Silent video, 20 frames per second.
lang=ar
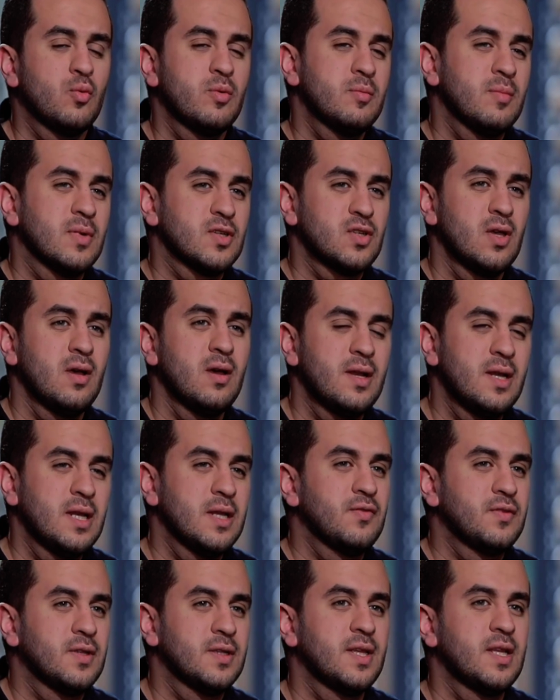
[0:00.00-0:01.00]
من مظاهر
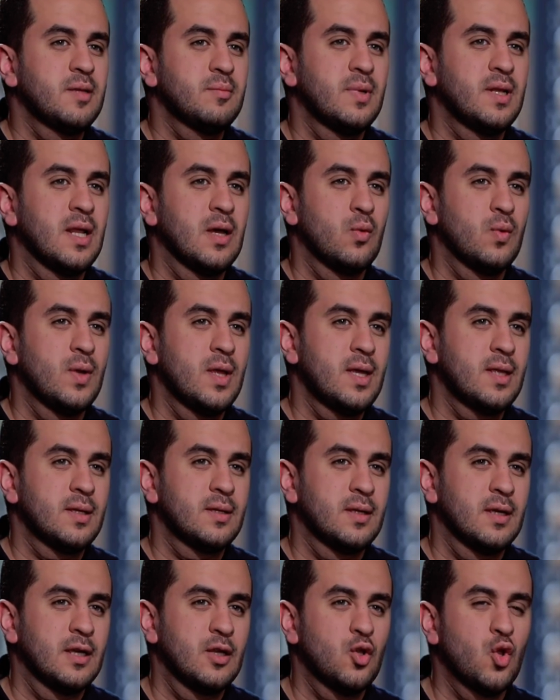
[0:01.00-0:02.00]
الافتتان بالأولاد
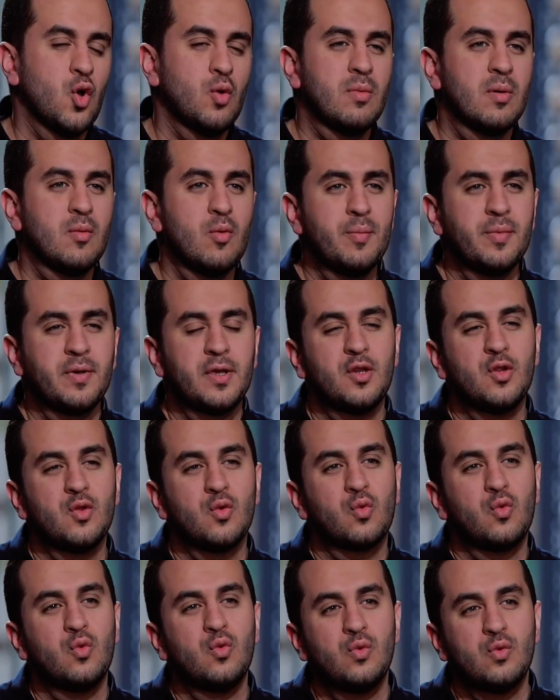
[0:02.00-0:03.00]
أن هم ممكن
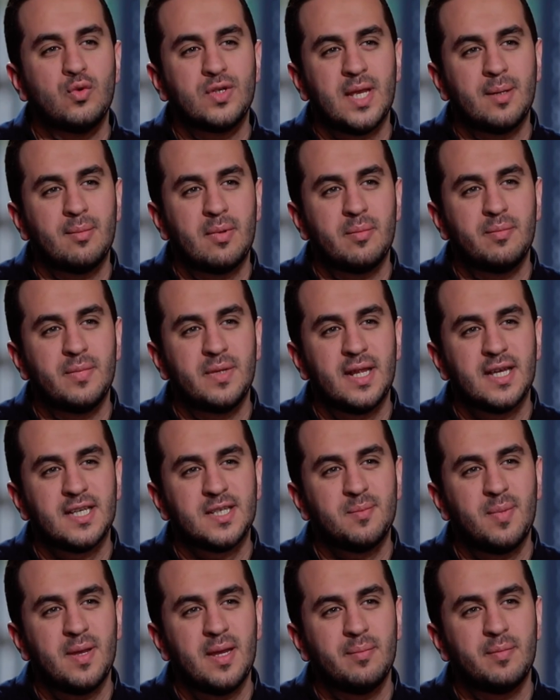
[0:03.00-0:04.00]
يكونوا سبب من
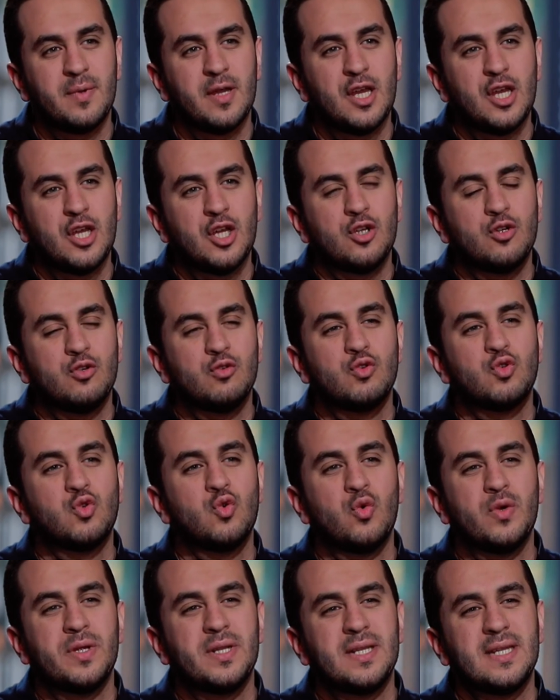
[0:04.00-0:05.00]
أسباب
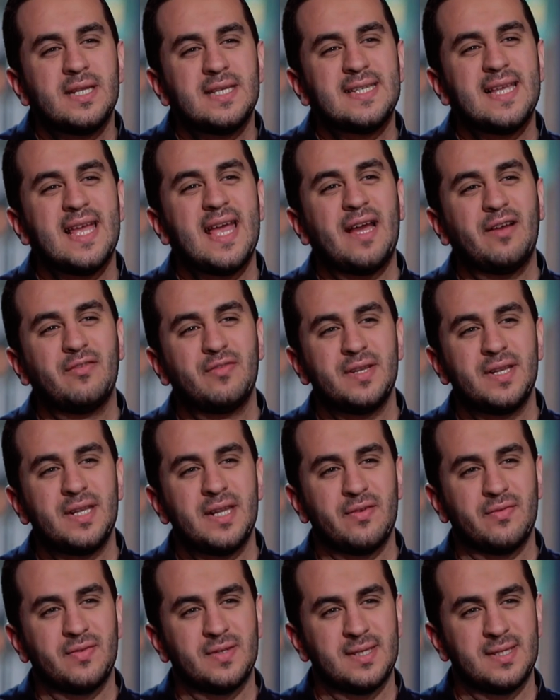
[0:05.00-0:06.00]
نشوء النزاع في
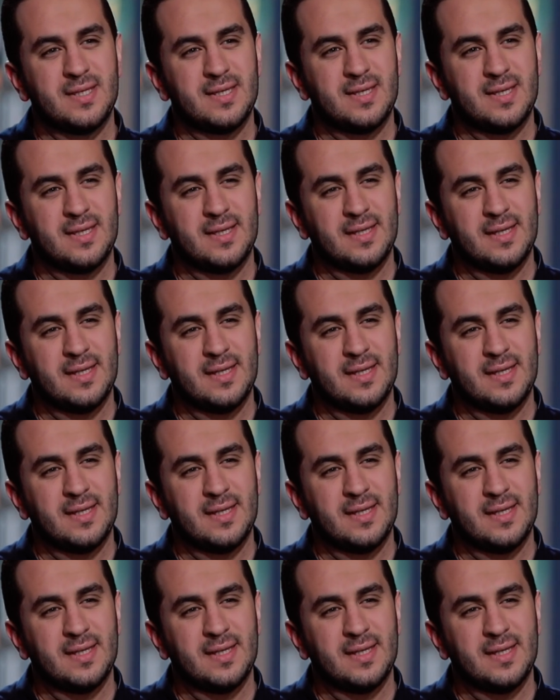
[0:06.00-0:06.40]
النفس